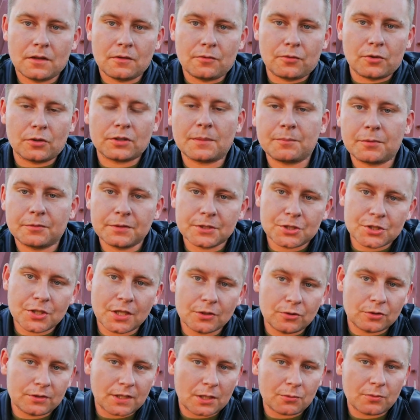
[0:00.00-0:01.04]
Flota
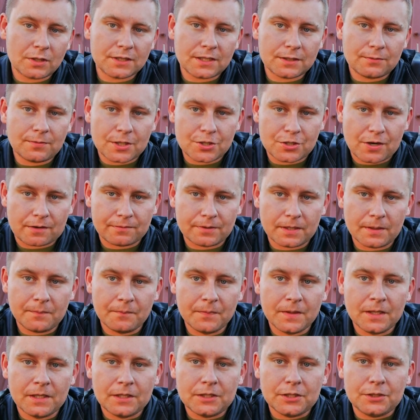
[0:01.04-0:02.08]
powietrzna dotarła nad Warszawę
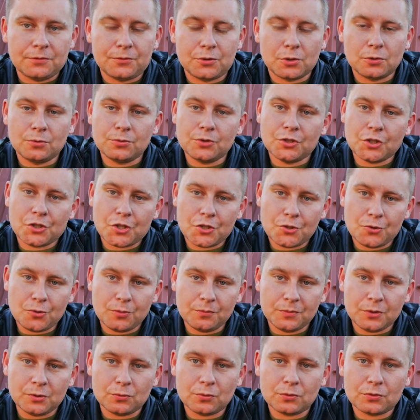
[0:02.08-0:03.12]
i w ciągu 10
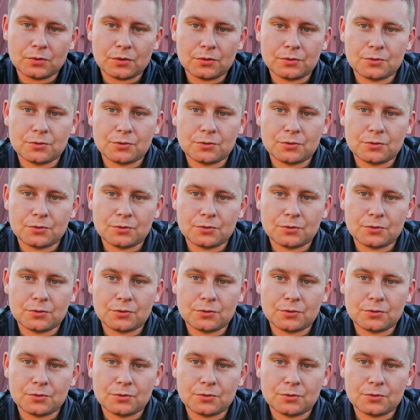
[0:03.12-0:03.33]
minut